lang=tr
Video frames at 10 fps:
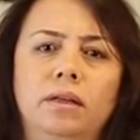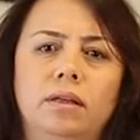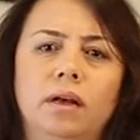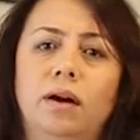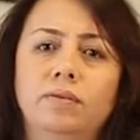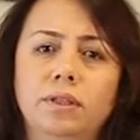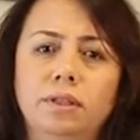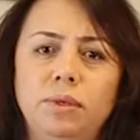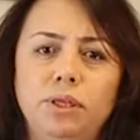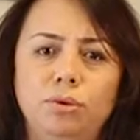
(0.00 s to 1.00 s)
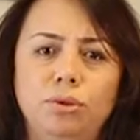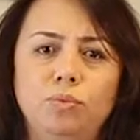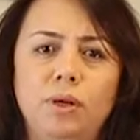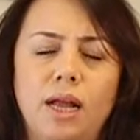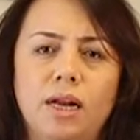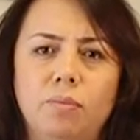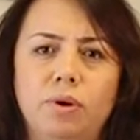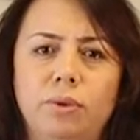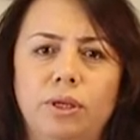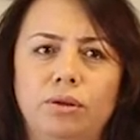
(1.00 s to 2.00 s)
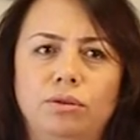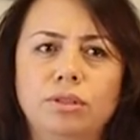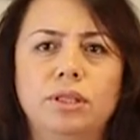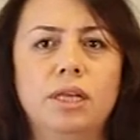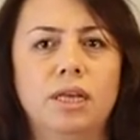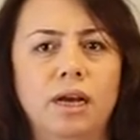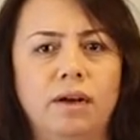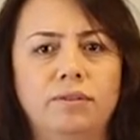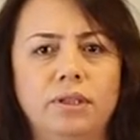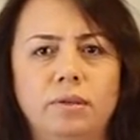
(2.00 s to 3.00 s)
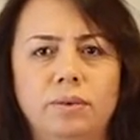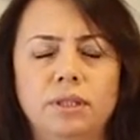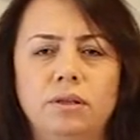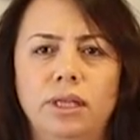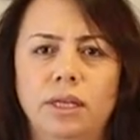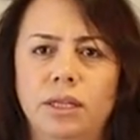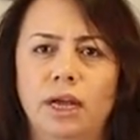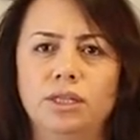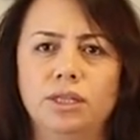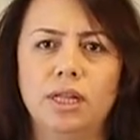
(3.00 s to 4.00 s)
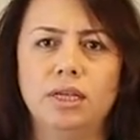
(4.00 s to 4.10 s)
Ee, haftada bir görüşmeler yapabiliyoruz ya da iki haftada bir. İhtiyaç